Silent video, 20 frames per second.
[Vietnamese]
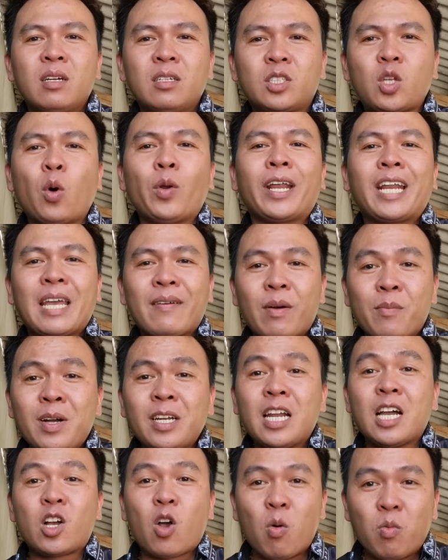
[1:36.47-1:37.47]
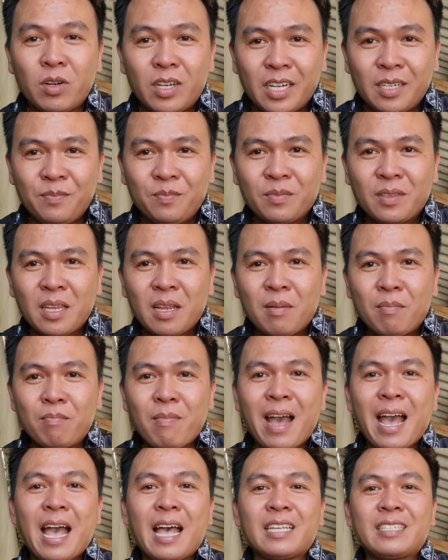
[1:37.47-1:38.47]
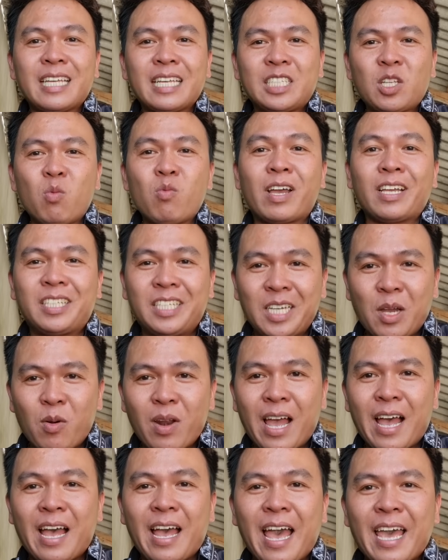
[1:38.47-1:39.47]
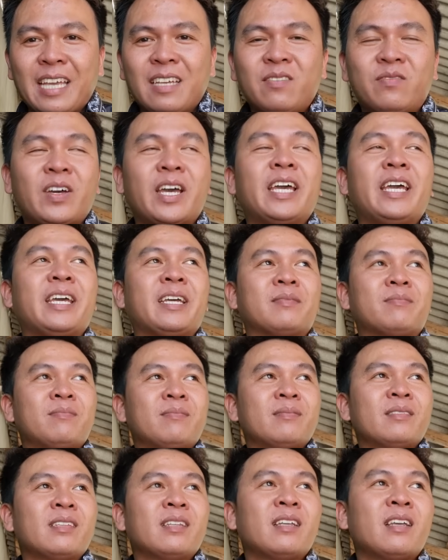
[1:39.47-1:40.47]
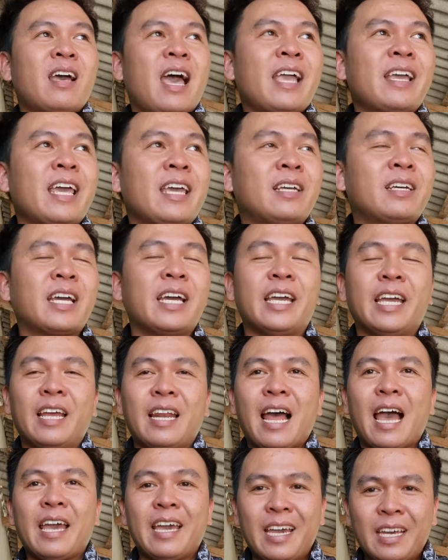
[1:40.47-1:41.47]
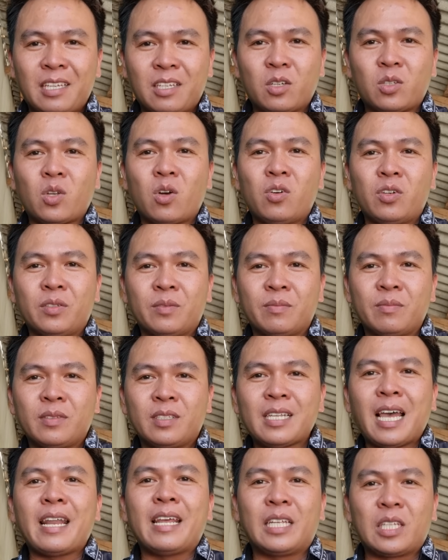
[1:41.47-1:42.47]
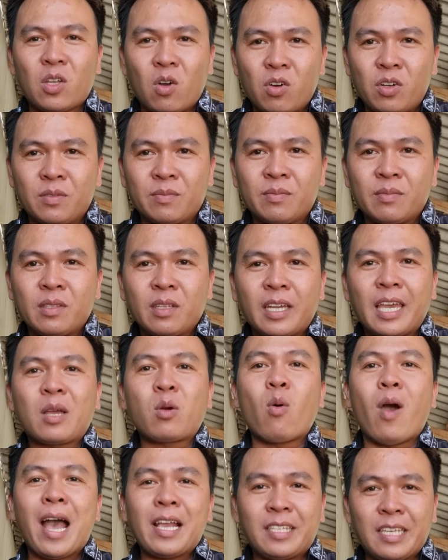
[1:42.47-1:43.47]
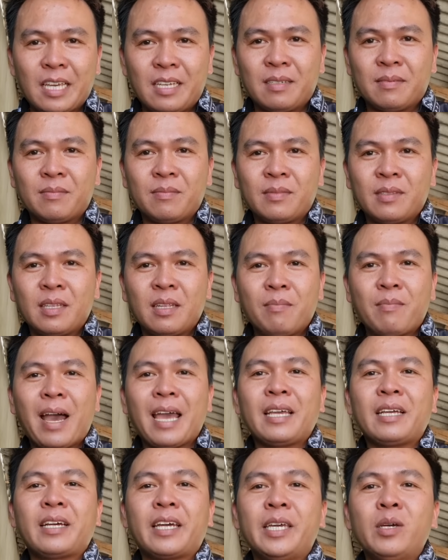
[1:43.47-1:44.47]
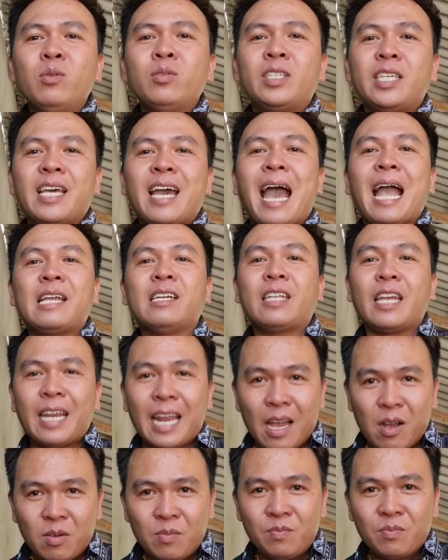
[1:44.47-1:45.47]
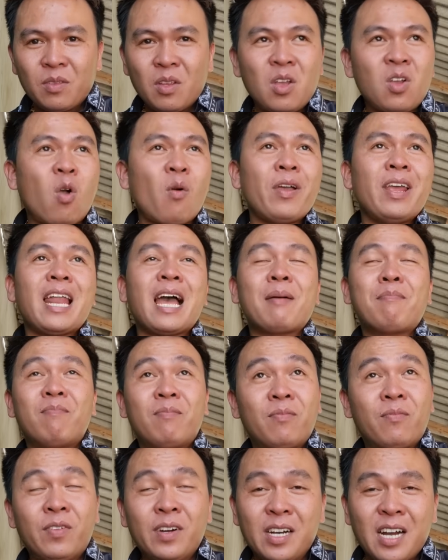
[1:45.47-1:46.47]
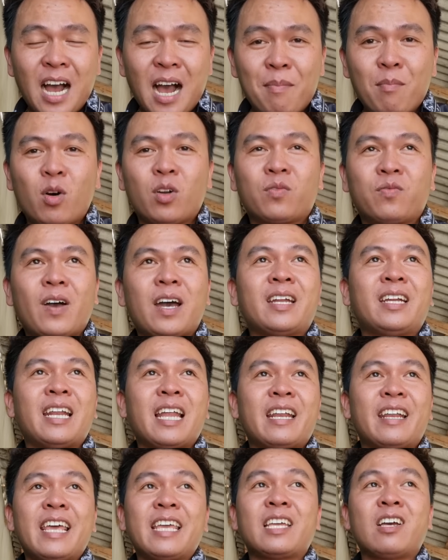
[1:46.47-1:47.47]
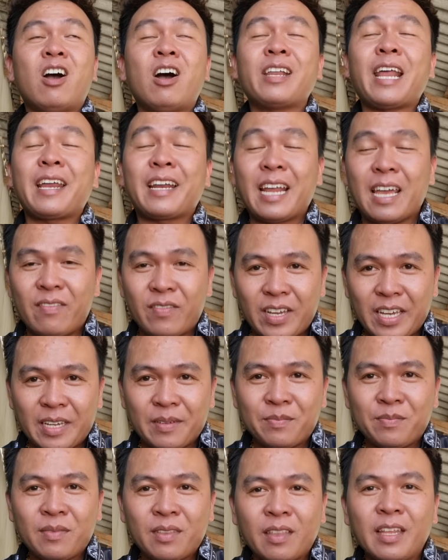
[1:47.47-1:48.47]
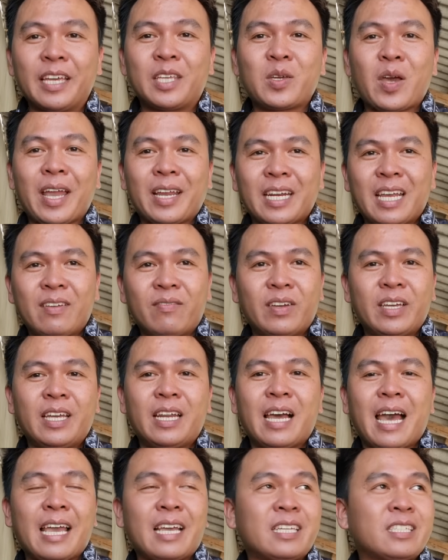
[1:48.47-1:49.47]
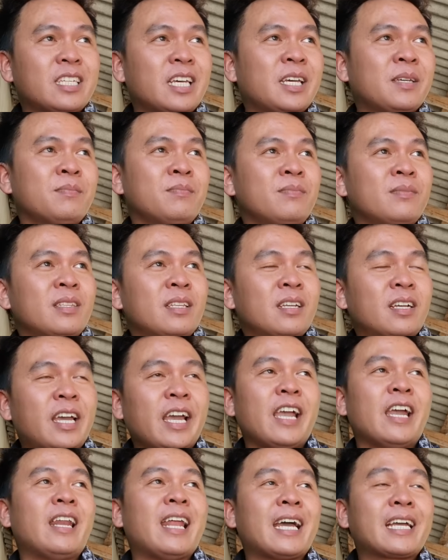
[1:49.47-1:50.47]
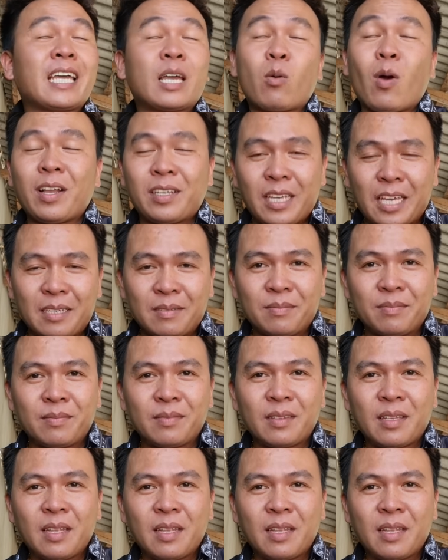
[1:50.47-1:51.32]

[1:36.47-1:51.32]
dồn anh này vào bước đường cùng nữa mà sẽ dùng cái chiêu là anh về anh hãy kể lại hết cho tôi gia đình tôi cái quá trình mà anh cứu chị Hà như thế nào có nghĩa là vừa một phần là nịnh hót anh này về để cho anh này về là anh ấy sẽ kể lại cái quá trình